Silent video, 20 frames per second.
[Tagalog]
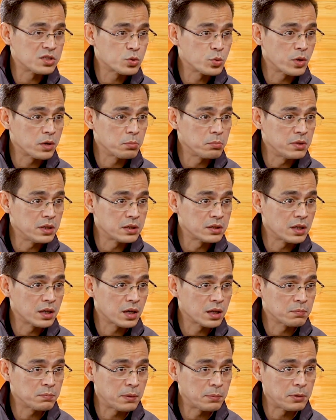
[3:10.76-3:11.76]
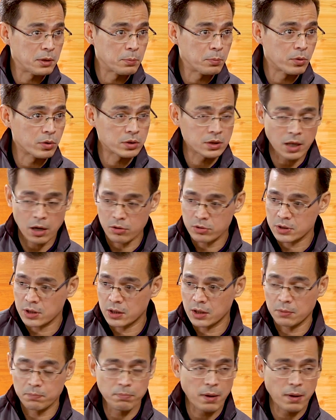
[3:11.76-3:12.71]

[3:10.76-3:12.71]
square meter at 54,000 at